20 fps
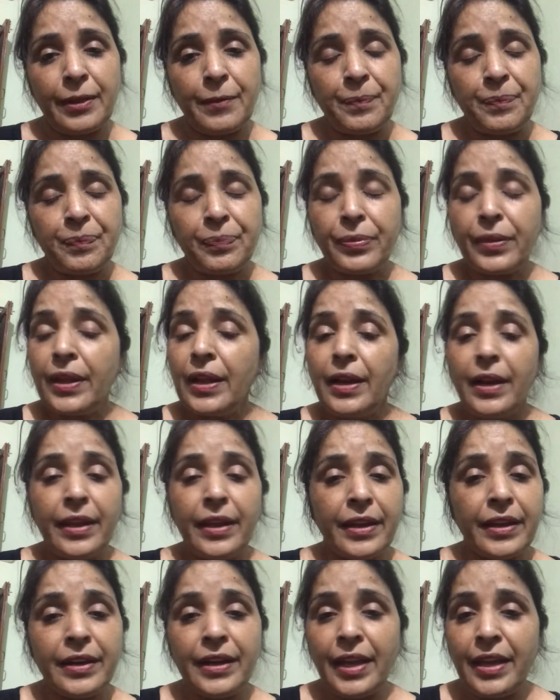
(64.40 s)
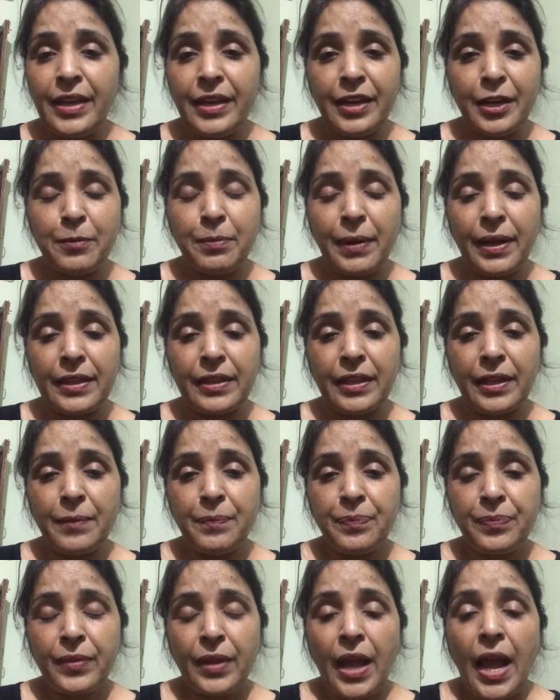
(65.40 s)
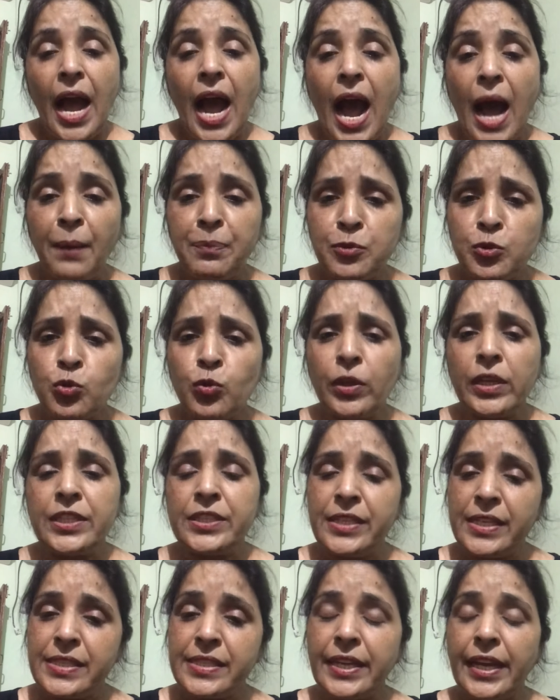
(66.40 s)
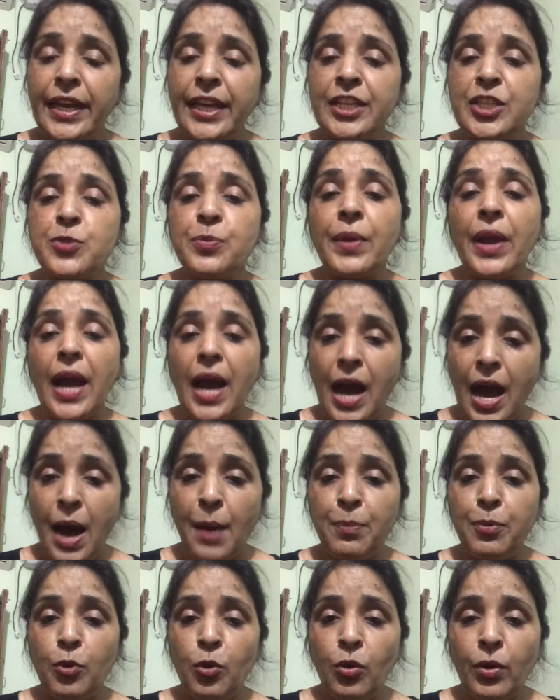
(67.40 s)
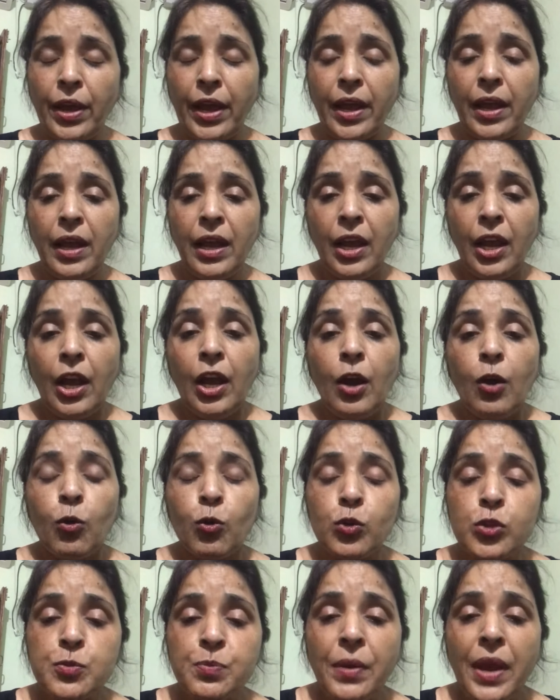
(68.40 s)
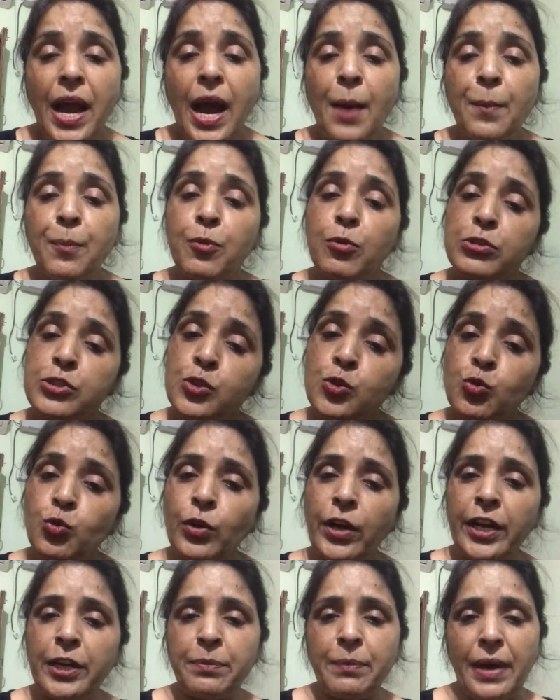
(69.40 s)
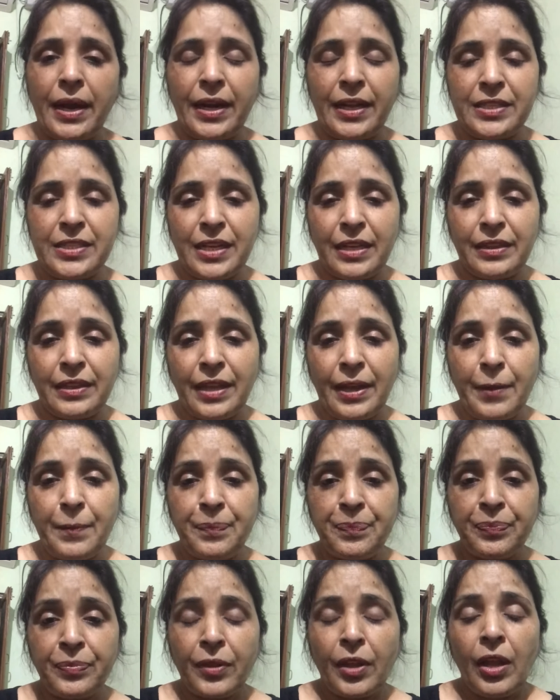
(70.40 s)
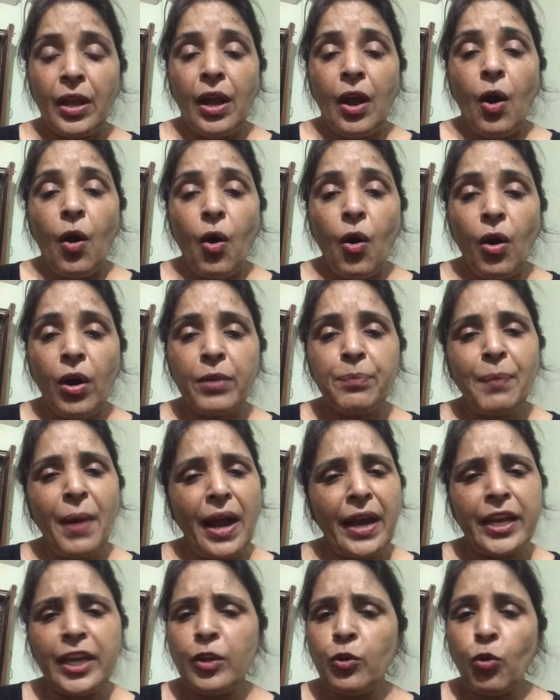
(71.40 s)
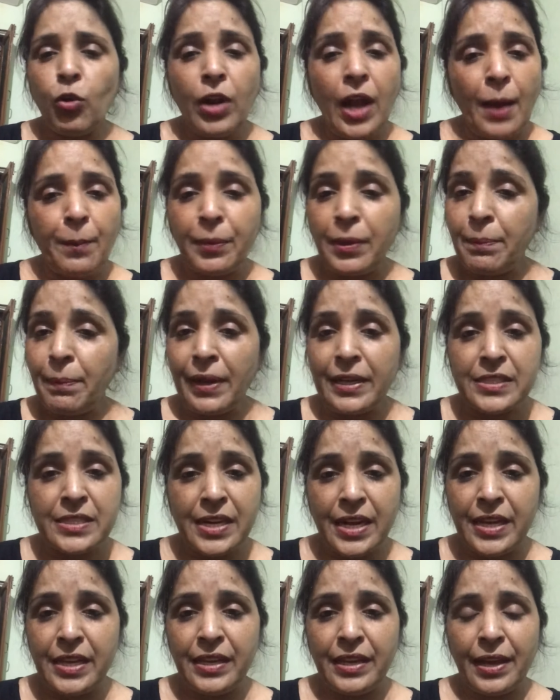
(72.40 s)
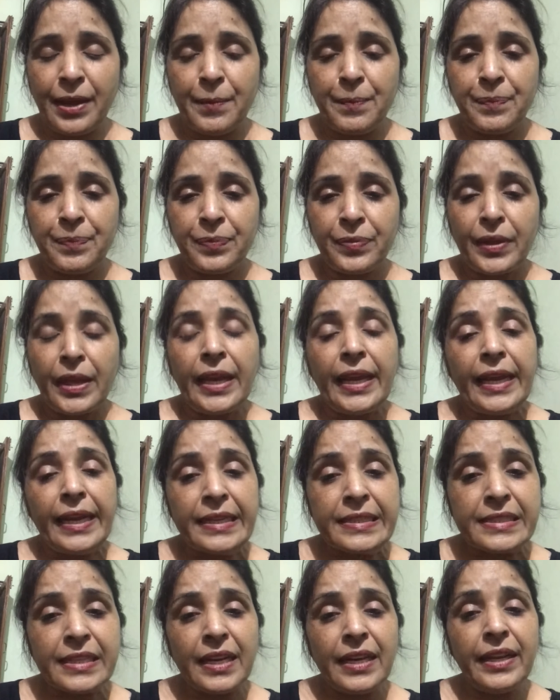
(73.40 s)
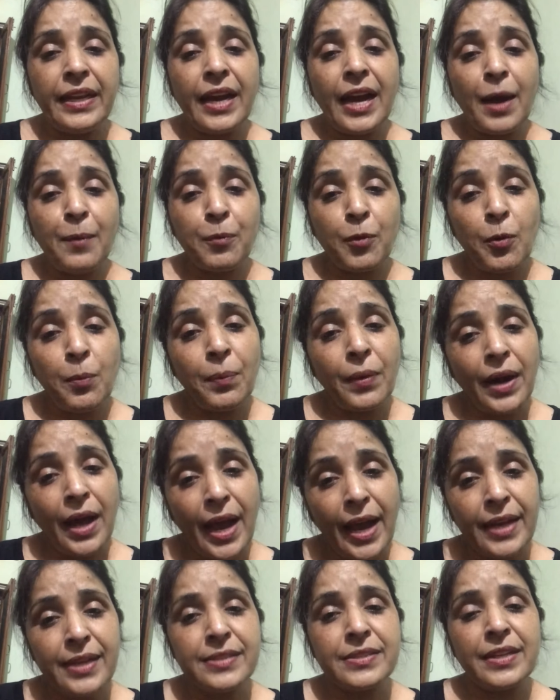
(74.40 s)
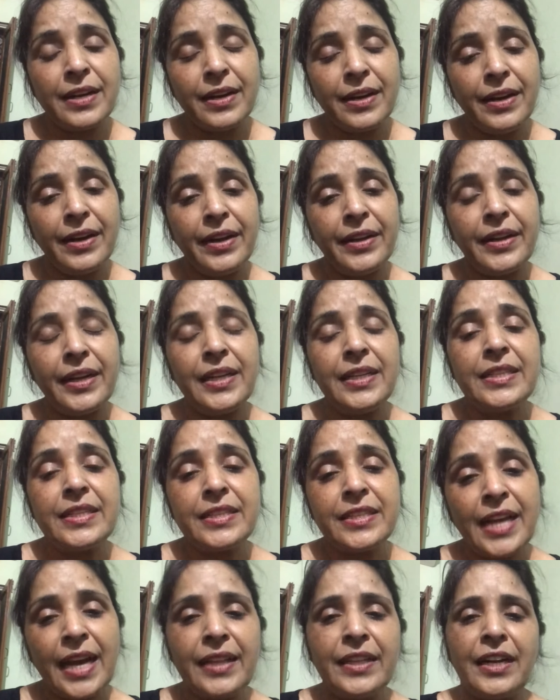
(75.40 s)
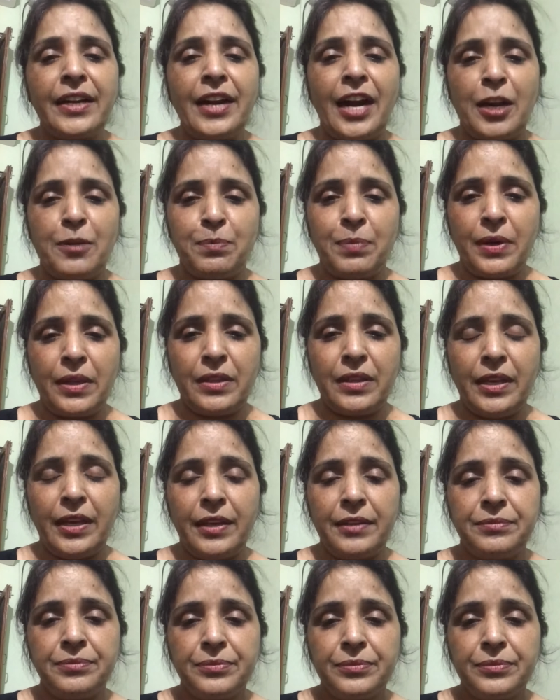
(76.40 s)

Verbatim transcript: हैं लेकिन नहीं कर पाते अब चूँकि जिस एज में आप लोग हैं उसमें आपको स्टूडेंट माना जाता है और बाकी रोल आपके पास नहीं है इसीलिए आपको पढ़ाई से रिलेटेड ज़्यादा डांट पड़ती है